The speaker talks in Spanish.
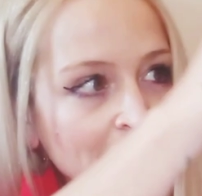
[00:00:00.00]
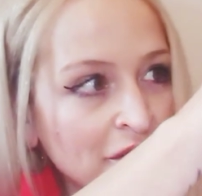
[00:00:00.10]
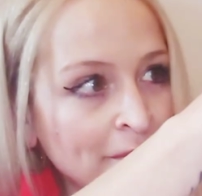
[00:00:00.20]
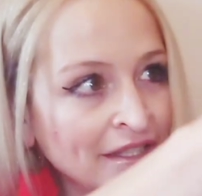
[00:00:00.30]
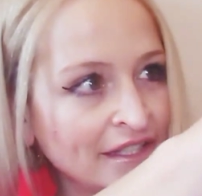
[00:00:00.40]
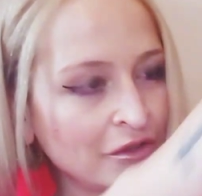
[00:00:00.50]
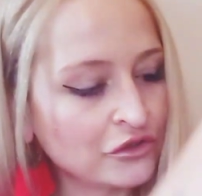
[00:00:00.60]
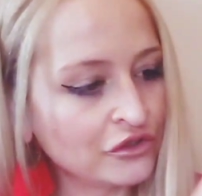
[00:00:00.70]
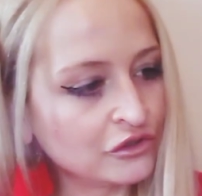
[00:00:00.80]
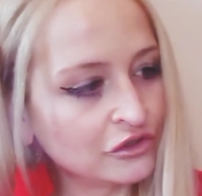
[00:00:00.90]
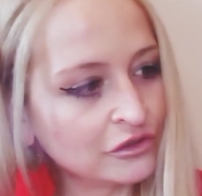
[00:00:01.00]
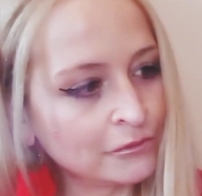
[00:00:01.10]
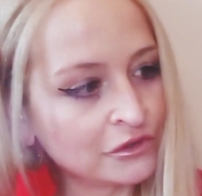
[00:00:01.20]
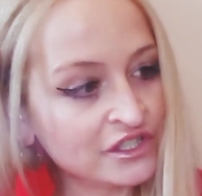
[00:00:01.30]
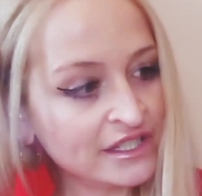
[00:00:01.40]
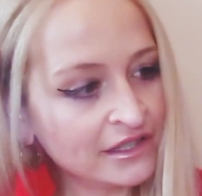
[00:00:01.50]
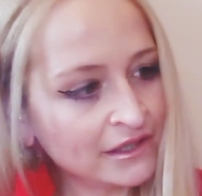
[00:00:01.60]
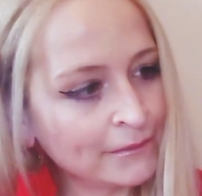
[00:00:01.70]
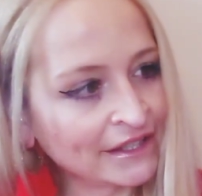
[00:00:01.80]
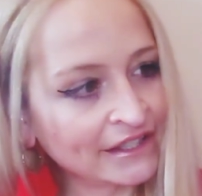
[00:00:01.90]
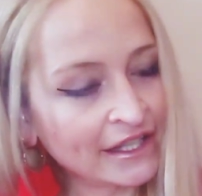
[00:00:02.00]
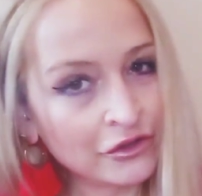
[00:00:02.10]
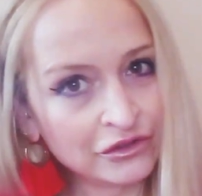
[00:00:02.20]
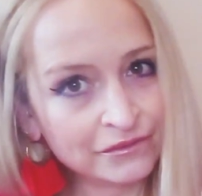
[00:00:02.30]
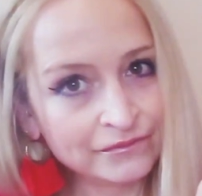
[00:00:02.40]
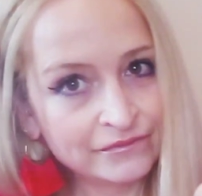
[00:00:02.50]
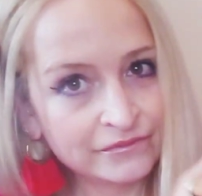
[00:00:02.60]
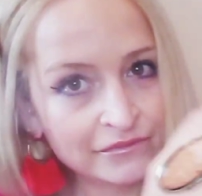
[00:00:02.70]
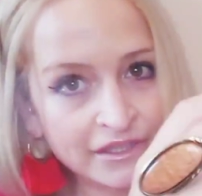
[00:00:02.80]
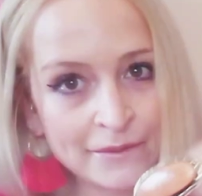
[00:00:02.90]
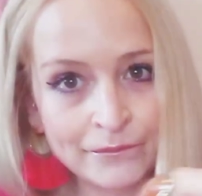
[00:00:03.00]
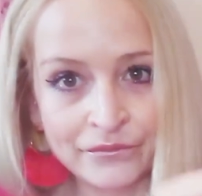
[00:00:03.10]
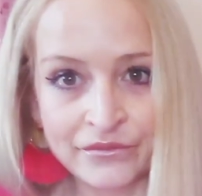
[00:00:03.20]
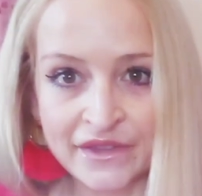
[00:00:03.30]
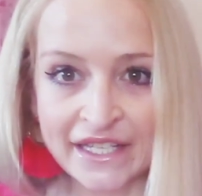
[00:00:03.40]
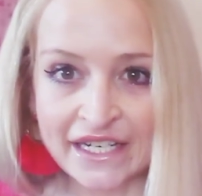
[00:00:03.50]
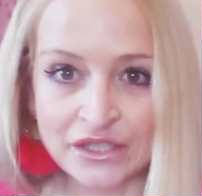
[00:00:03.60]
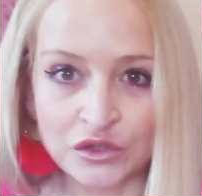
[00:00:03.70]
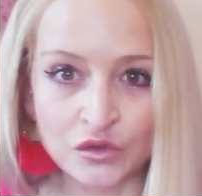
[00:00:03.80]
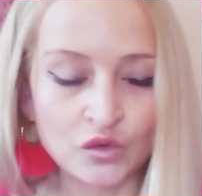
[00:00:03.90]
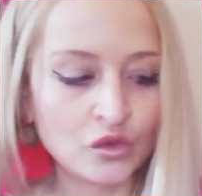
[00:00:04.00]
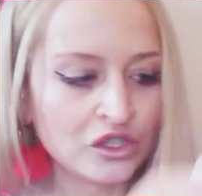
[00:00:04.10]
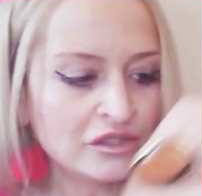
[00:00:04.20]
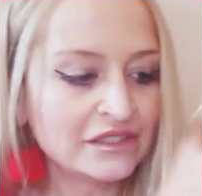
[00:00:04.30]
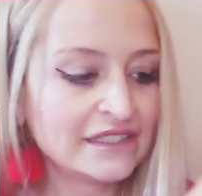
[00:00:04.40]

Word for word: bueno imantado no como sí imantado de cartón duro